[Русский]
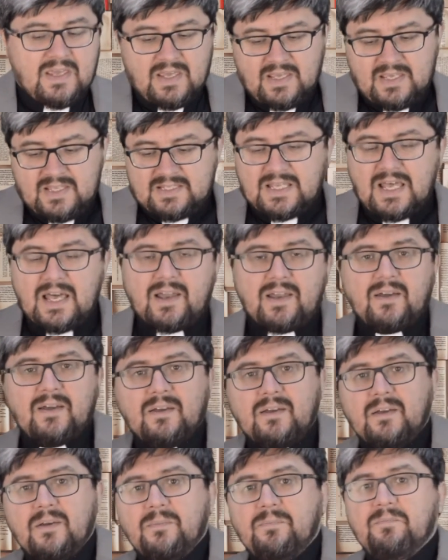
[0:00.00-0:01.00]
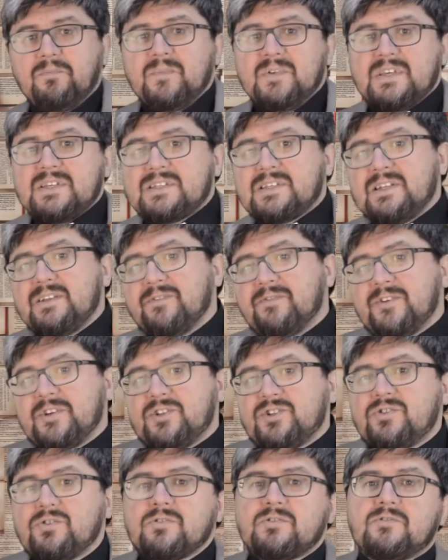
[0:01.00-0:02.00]
Итак, если вы
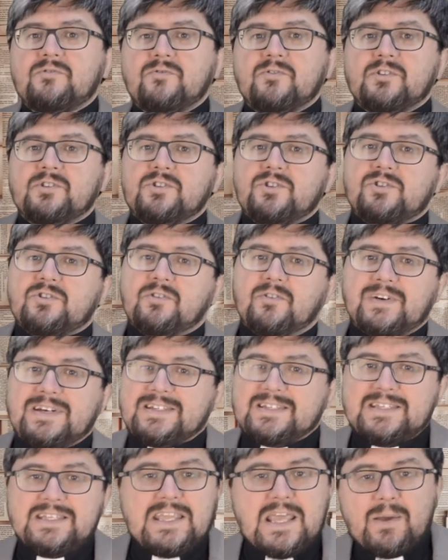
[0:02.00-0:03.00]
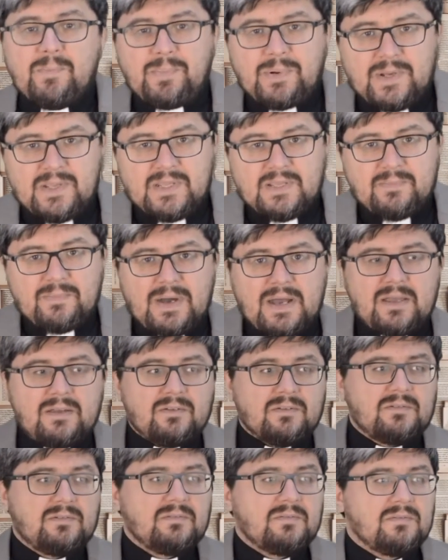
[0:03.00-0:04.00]
чувствуете, что вас не
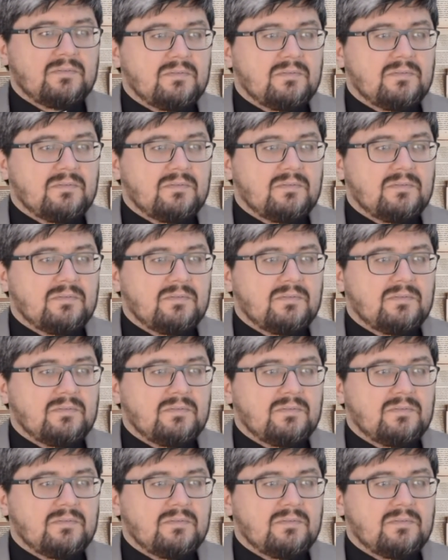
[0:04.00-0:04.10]
принимают,